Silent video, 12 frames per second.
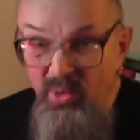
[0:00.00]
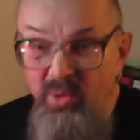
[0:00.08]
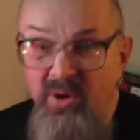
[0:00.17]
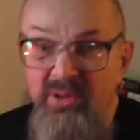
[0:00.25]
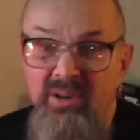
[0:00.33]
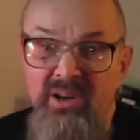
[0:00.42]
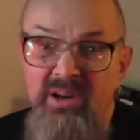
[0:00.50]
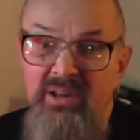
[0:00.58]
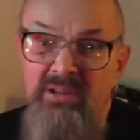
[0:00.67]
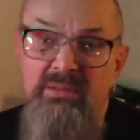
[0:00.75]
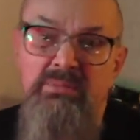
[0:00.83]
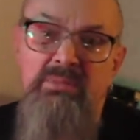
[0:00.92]
Хоу, она
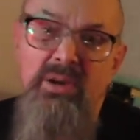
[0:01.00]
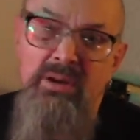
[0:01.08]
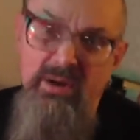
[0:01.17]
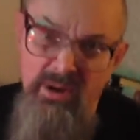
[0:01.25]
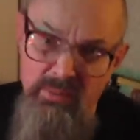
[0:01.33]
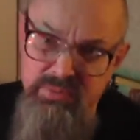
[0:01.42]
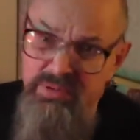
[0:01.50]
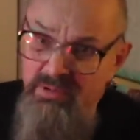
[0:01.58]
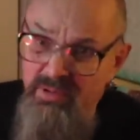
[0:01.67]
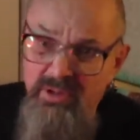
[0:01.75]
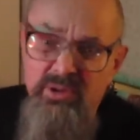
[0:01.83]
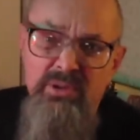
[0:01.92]
как-то такая,
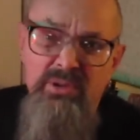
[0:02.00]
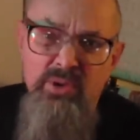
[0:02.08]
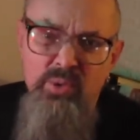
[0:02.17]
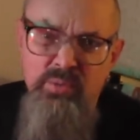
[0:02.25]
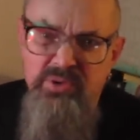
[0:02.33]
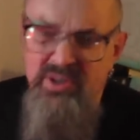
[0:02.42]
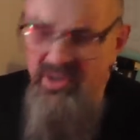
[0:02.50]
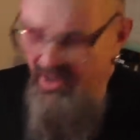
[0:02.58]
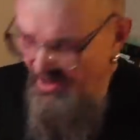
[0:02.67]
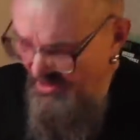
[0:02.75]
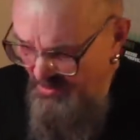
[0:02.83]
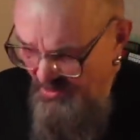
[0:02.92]
какая-то глупость
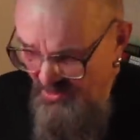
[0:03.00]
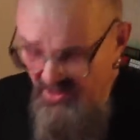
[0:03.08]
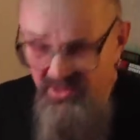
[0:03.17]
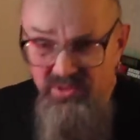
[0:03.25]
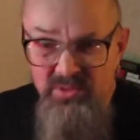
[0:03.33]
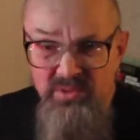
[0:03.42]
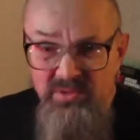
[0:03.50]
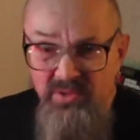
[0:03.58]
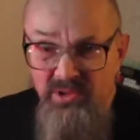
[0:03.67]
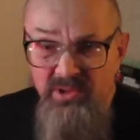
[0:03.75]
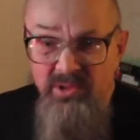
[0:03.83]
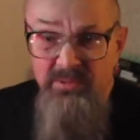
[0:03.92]
какая-то просто
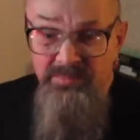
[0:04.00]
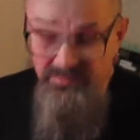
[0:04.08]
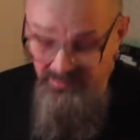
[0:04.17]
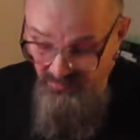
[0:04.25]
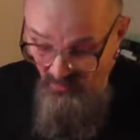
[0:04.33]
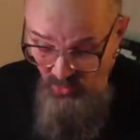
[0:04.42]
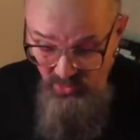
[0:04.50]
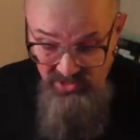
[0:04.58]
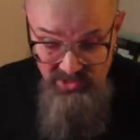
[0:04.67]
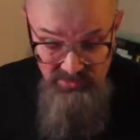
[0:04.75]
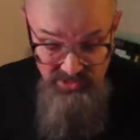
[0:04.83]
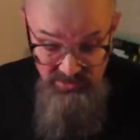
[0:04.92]
несусветная. Но,
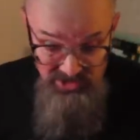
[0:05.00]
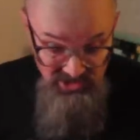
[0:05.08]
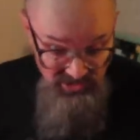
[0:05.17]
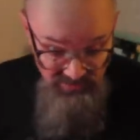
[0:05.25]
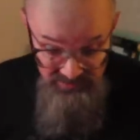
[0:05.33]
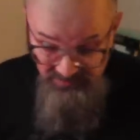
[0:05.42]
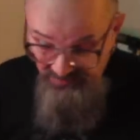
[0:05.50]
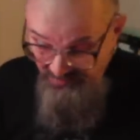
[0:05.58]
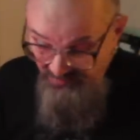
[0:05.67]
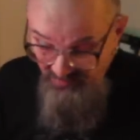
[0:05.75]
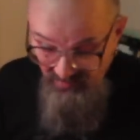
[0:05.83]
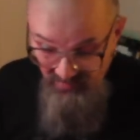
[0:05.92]
тем не менее,
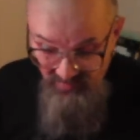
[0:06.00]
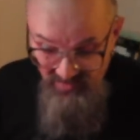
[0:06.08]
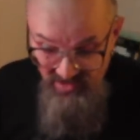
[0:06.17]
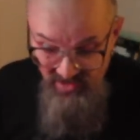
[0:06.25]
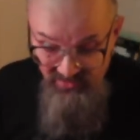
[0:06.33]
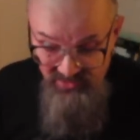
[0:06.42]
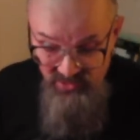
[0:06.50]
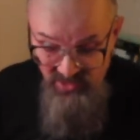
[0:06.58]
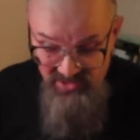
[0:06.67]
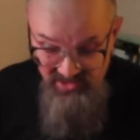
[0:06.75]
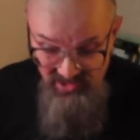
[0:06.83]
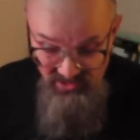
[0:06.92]

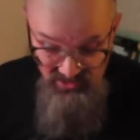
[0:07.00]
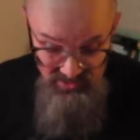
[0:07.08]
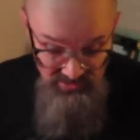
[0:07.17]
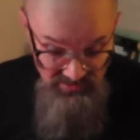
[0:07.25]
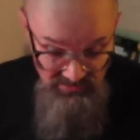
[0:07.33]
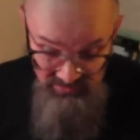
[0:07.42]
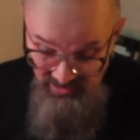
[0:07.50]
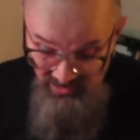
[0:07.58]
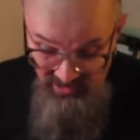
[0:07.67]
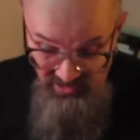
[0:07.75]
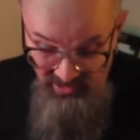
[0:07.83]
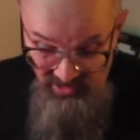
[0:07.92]
все остальное
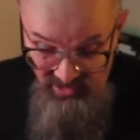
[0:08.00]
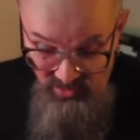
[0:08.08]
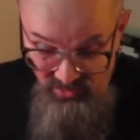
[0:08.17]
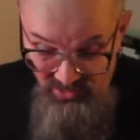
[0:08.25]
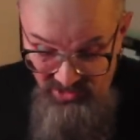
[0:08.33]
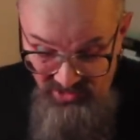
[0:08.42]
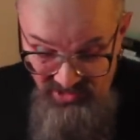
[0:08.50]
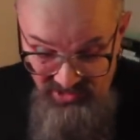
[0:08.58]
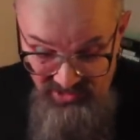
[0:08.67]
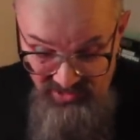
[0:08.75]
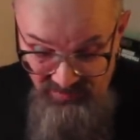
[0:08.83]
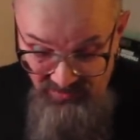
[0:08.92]
очень
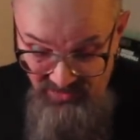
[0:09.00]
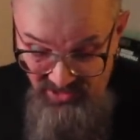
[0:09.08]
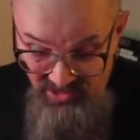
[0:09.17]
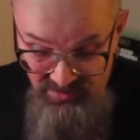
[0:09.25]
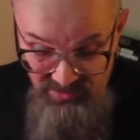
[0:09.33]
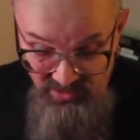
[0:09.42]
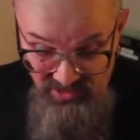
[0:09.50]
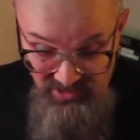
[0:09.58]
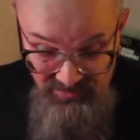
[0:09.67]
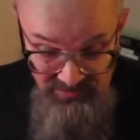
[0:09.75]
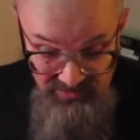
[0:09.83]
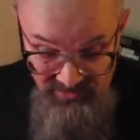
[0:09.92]
даже
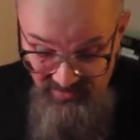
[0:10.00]
неплохо.